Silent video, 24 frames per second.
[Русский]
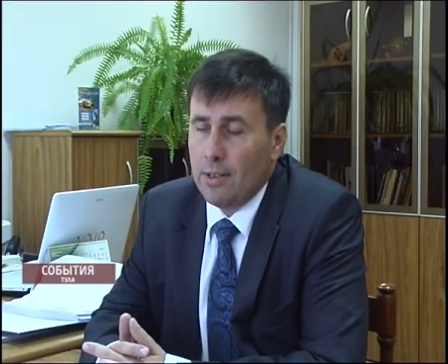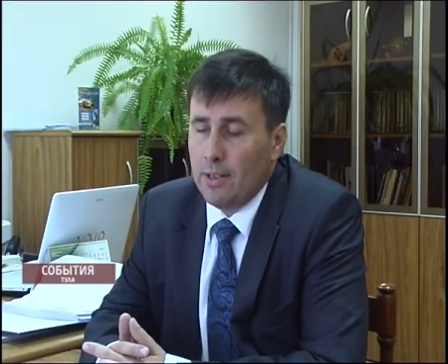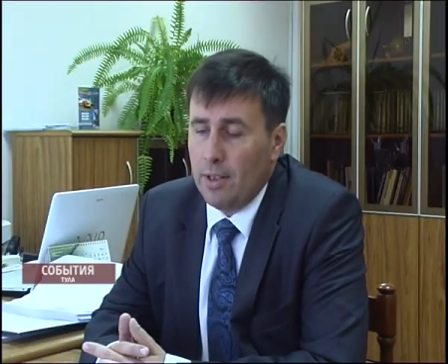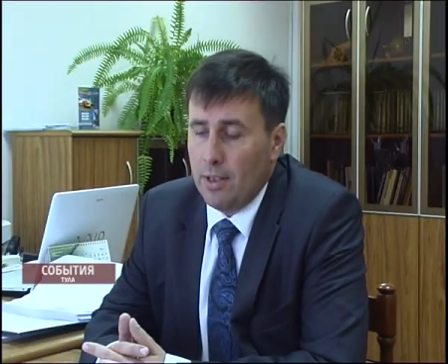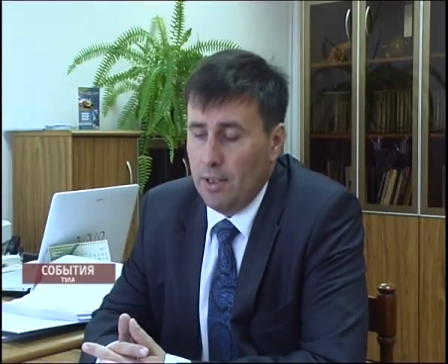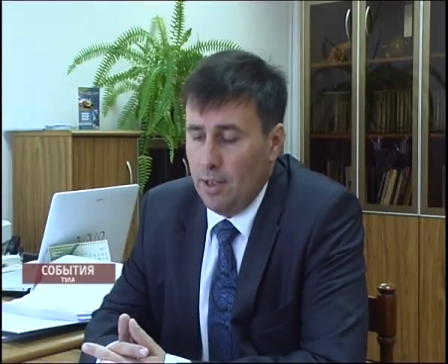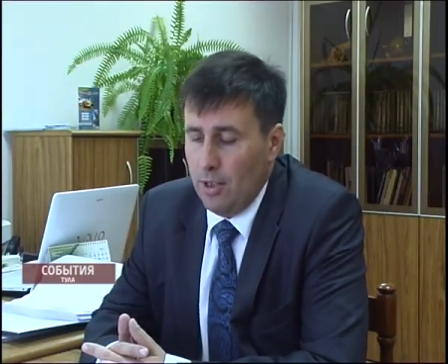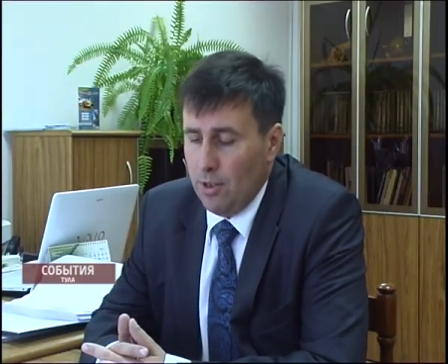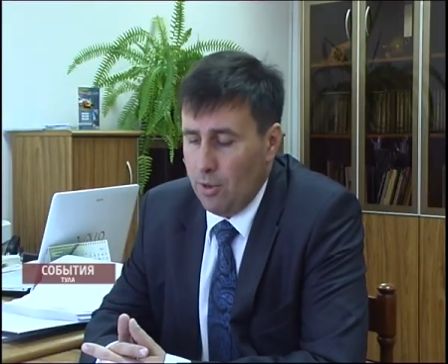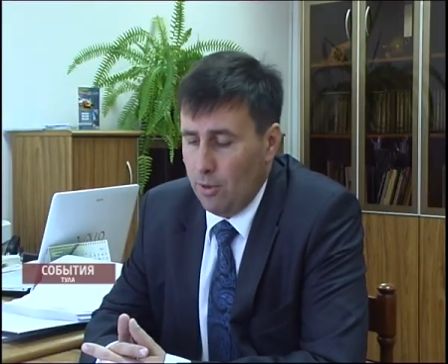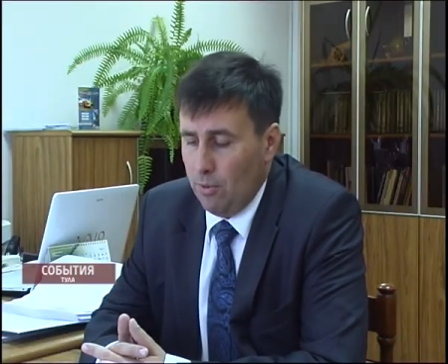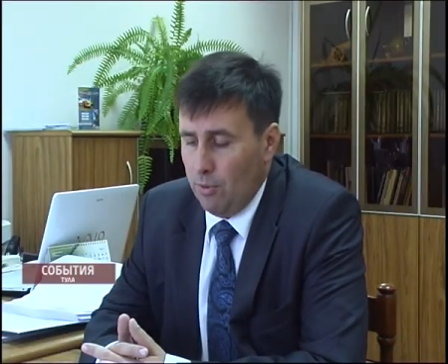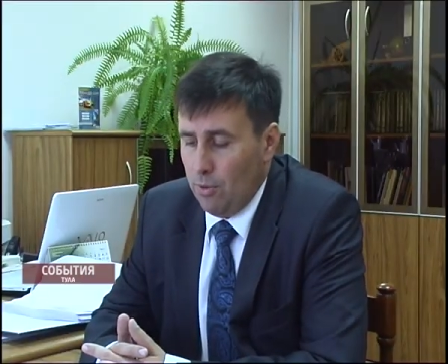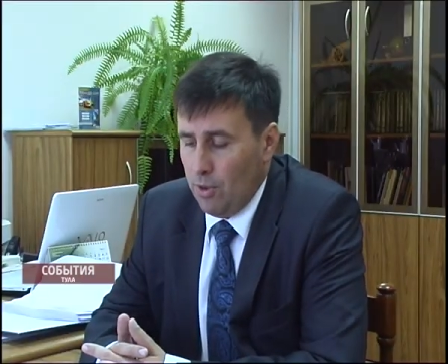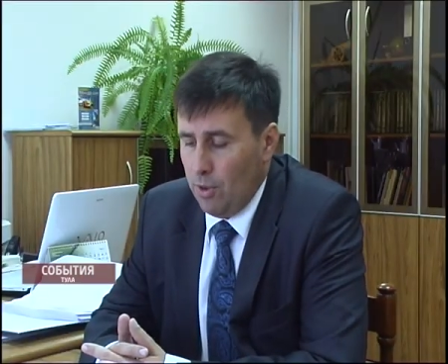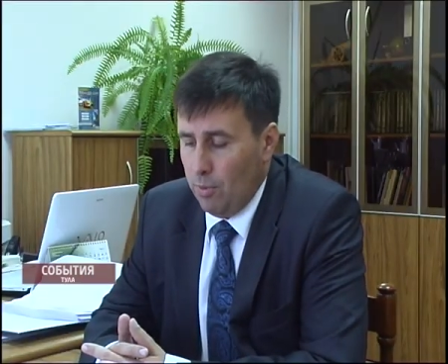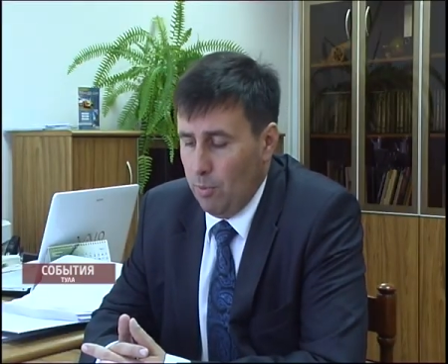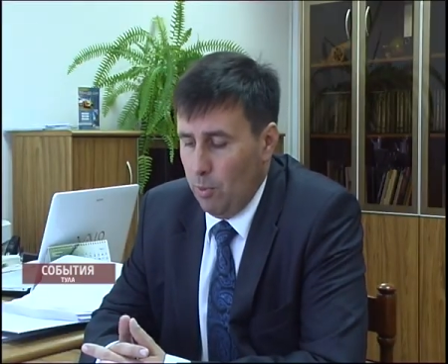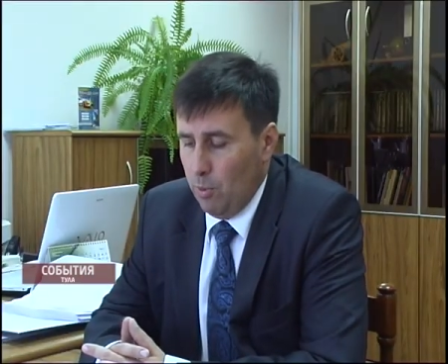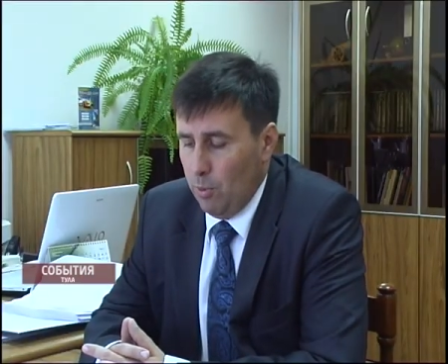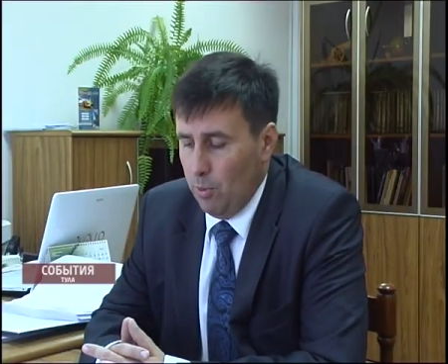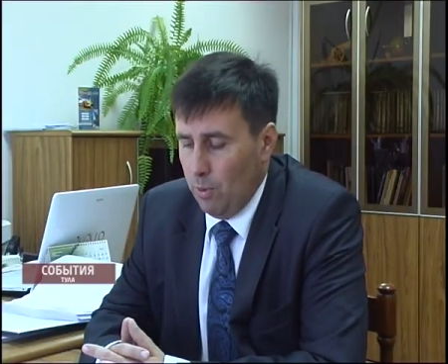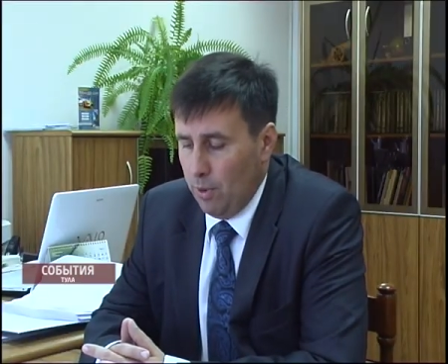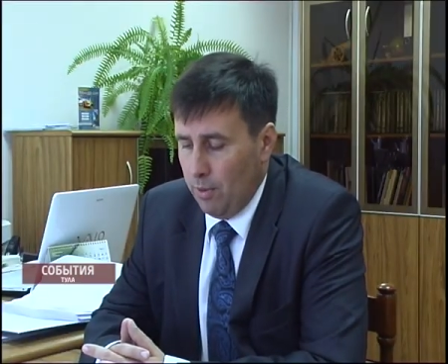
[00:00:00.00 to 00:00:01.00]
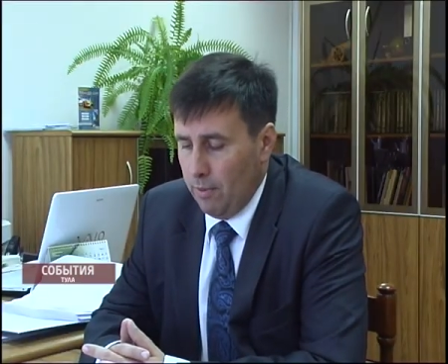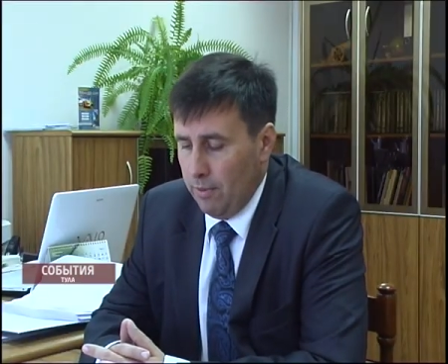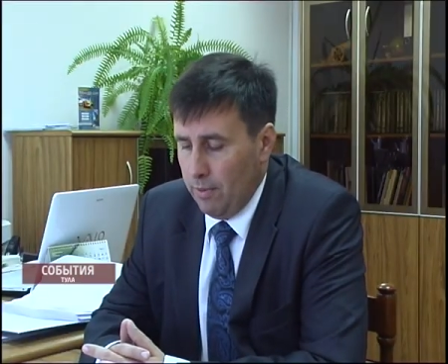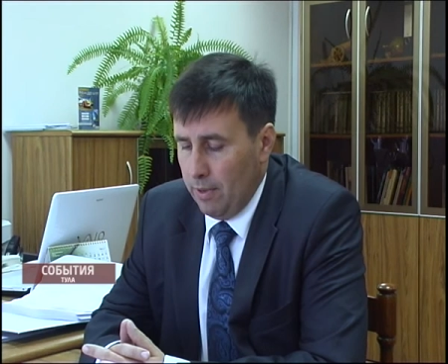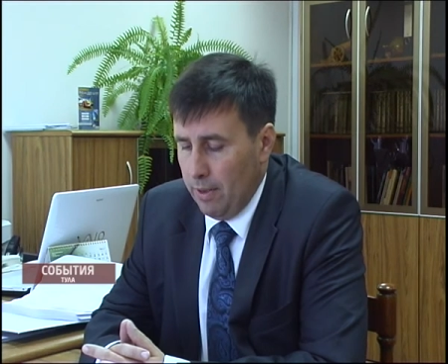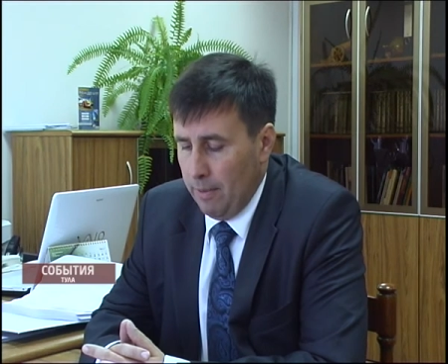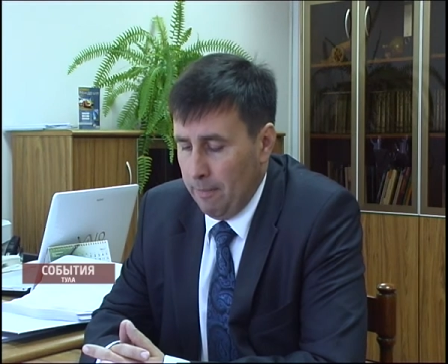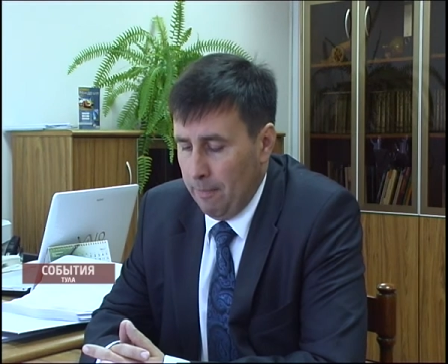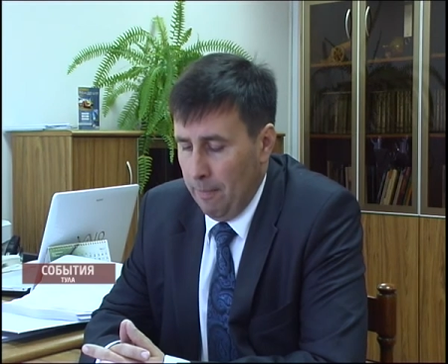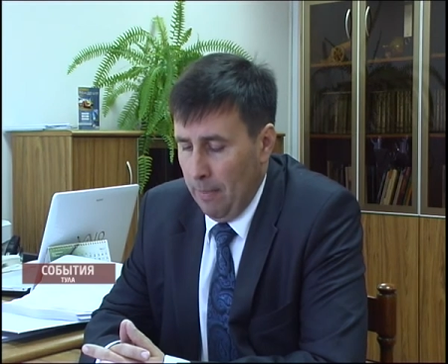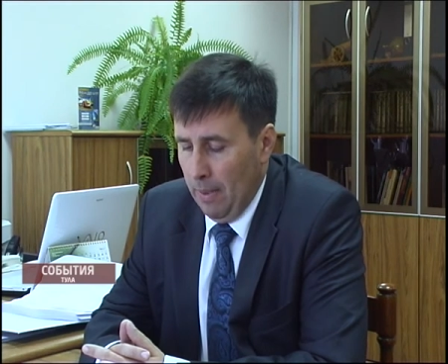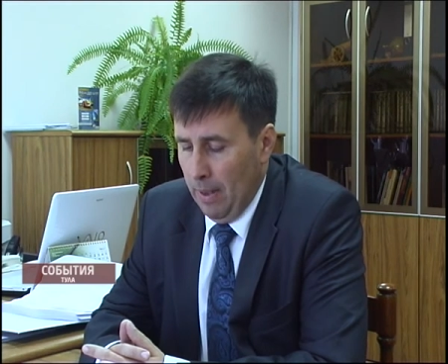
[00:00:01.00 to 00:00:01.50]
на действующем
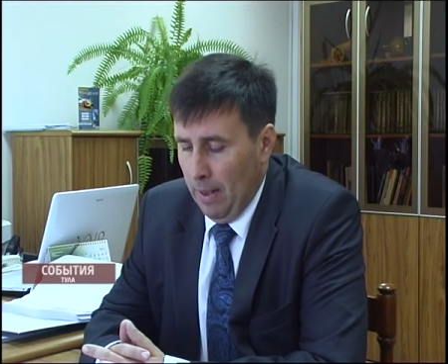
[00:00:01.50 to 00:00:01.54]
уровне,